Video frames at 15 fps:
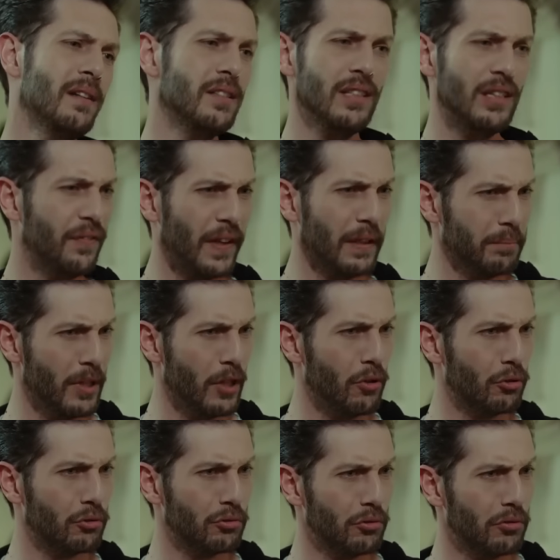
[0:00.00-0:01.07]
Ben iltifat mı
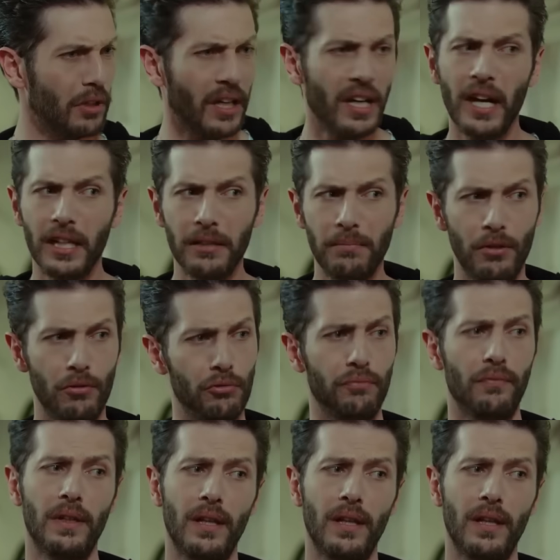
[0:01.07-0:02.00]
ediyorsun, hakaret mi ediyorsun?